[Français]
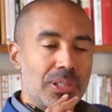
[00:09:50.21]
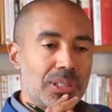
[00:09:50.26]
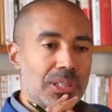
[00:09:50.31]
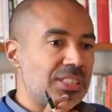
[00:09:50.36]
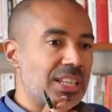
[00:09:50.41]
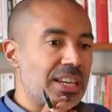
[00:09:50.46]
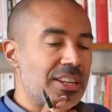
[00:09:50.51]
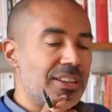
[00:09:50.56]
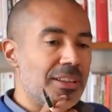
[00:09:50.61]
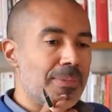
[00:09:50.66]

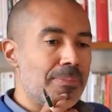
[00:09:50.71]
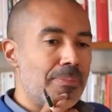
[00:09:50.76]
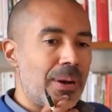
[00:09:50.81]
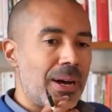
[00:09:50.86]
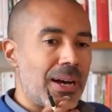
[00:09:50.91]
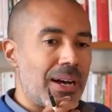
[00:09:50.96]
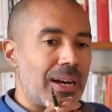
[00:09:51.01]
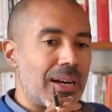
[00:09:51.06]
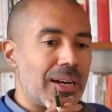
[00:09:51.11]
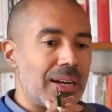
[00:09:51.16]
Ça n'est
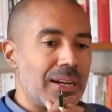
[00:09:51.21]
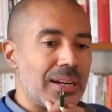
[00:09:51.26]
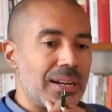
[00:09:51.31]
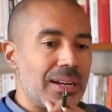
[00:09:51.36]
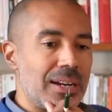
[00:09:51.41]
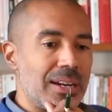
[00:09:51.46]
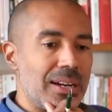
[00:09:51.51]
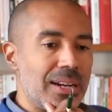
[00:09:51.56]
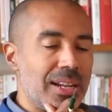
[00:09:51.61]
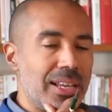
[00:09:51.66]
pas
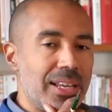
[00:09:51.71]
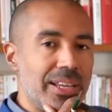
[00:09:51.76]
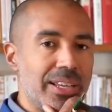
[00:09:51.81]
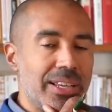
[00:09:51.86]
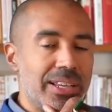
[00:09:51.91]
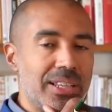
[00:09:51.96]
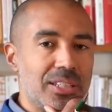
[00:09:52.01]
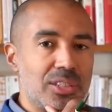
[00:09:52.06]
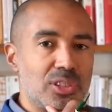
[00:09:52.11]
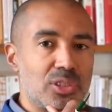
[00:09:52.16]

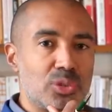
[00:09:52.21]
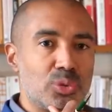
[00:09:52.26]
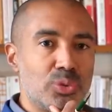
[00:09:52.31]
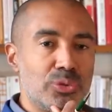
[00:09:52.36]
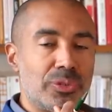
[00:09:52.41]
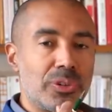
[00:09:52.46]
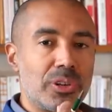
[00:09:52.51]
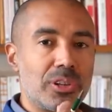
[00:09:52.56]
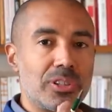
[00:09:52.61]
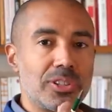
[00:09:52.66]
les
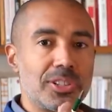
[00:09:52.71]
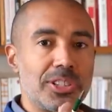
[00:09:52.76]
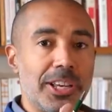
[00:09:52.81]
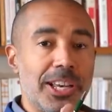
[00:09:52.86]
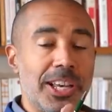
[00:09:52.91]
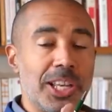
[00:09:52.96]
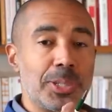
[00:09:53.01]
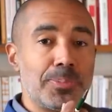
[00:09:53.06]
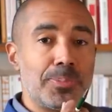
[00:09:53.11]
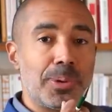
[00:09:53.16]
souffrances
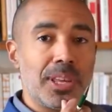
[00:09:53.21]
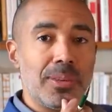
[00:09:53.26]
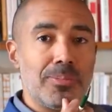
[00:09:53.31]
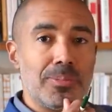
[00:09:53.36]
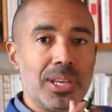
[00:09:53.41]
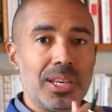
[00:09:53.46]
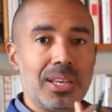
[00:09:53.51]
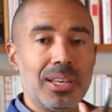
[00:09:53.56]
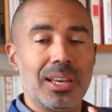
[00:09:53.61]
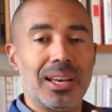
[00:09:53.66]

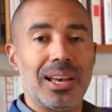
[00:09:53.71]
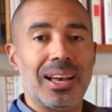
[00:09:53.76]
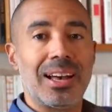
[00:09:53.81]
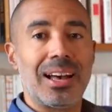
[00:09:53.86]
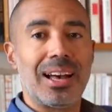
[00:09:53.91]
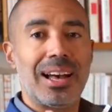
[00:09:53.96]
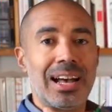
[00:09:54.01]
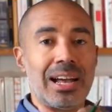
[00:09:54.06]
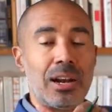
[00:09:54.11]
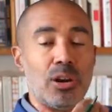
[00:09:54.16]
exprimées
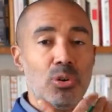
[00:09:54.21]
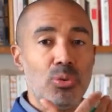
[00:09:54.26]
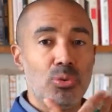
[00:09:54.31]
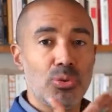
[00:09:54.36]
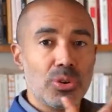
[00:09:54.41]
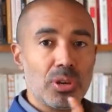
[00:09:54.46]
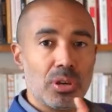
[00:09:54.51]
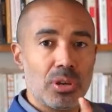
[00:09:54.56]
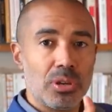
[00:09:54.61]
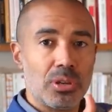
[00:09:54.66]
à
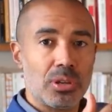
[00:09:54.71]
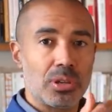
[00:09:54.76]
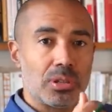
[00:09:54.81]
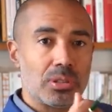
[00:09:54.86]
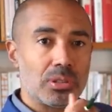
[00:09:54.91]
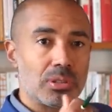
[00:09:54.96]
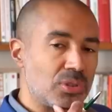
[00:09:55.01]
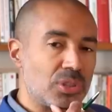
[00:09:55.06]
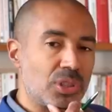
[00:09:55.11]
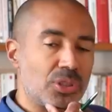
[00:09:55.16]

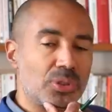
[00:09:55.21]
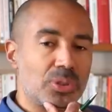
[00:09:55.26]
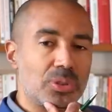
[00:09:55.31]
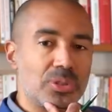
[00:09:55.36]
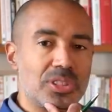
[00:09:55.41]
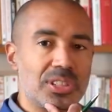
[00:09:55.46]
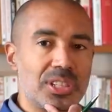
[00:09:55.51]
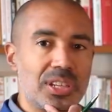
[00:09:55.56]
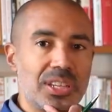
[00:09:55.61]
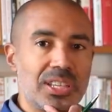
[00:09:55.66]
longueur
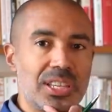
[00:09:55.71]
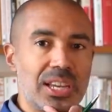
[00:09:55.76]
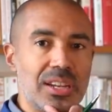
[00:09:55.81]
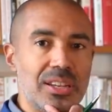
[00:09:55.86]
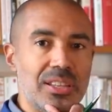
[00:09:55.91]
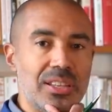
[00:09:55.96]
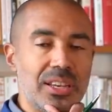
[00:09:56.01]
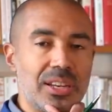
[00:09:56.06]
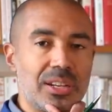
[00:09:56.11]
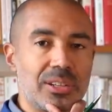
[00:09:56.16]
d'entretiens
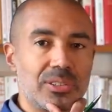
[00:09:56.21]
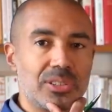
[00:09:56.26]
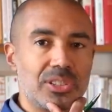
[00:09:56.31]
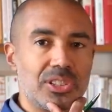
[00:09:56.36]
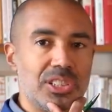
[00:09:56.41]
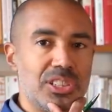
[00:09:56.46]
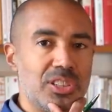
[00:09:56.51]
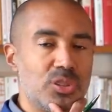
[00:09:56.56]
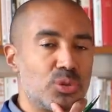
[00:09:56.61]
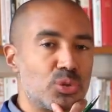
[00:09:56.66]
quali et
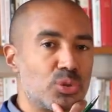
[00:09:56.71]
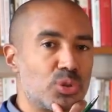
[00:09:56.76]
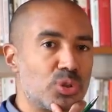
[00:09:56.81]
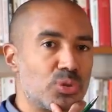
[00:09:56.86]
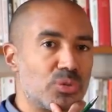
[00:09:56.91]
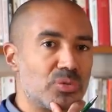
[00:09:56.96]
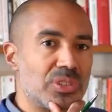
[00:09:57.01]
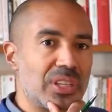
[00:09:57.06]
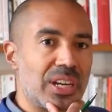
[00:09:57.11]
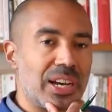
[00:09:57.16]
quanti, de
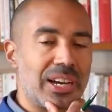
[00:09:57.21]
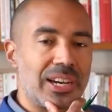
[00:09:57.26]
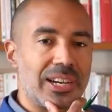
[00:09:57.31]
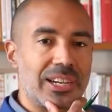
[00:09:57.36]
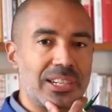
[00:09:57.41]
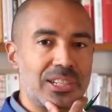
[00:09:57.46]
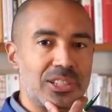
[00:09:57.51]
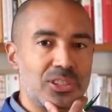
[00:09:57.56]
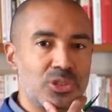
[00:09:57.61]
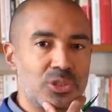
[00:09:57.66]

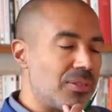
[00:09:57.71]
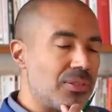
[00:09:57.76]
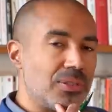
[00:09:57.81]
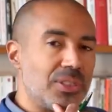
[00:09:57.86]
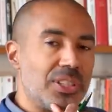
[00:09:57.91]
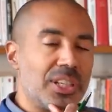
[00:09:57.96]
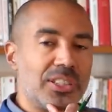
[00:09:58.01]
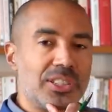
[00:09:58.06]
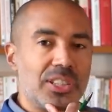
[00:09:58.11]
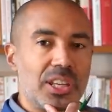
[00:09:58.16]
sondages,
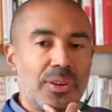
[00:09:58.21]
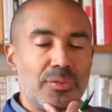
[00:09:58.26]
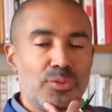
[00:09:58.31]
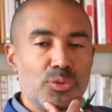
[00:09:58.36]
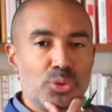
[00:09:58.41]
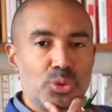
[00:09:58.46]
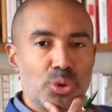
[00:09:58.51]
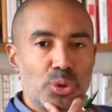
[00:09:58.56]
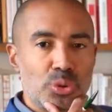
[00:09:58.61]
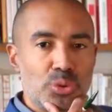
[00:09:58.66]

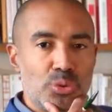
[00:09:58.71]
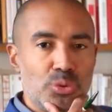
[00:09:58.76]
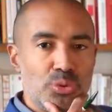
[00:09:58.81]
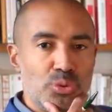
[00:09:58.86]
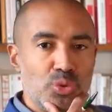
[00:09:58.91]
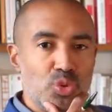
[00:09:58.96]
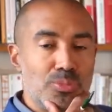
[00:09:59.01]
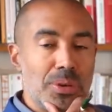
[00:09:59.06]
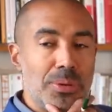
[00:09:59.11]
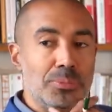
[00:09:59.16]
d'interviews de,
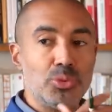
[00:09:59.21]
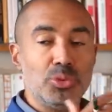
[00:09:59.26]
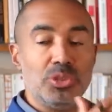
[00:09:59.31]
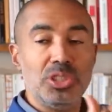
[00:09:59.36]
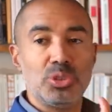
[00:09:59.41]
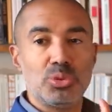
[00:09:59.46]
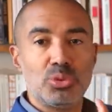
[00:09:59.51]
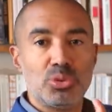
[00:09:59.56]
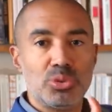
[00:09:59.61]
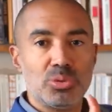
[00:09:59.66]
rue ou même de
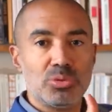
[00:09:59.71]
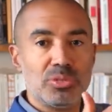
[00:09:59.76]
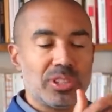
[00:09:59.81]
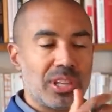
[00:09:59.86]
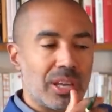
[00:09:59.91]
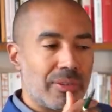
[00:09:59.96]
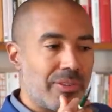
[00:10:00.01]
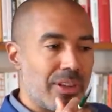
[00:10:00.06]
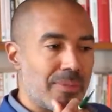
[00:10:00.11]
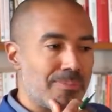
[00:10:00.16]
discussions de
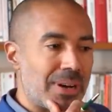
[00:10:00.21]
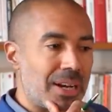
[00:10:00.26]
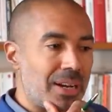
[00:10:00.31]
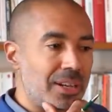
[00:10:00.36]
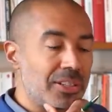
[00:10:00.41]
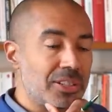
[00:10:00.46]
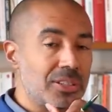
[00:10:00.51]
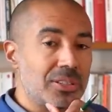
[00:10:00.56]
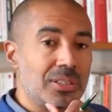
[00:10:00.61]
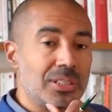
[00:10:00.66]
café par
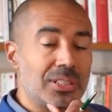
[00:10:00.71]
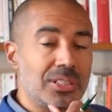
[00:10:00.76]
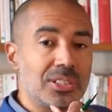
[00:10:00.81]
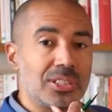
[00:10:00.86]
les gens, hein.